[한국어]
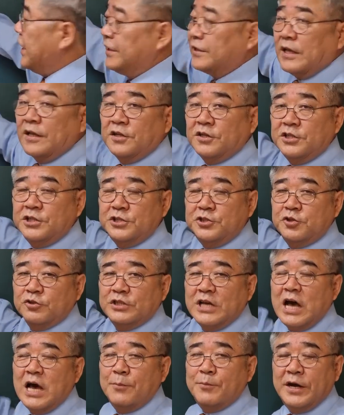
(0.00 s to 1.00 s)
돼 있다는 것이죠.
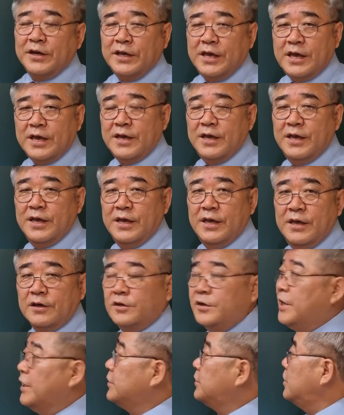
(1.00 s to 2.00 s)
사방에.
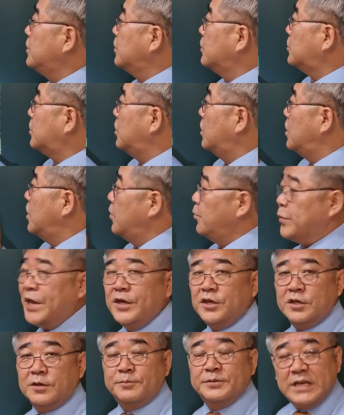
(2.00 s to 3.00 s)
그래서 이것을
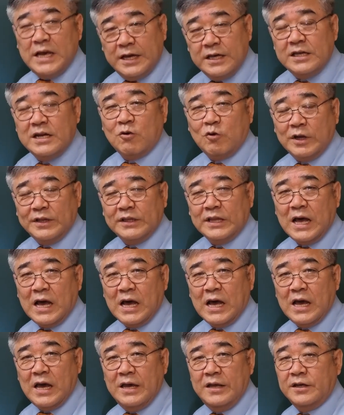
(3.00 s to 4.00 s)
배기업상이라고
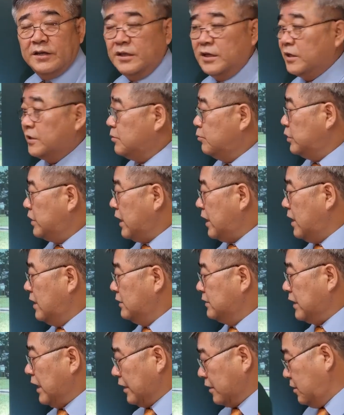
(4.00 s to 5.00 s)
한다. 이렇게 되겠습니다.
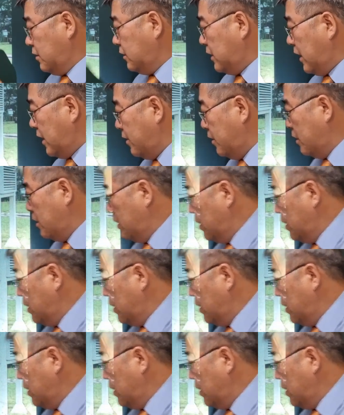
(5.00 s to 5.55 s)
자, 그런데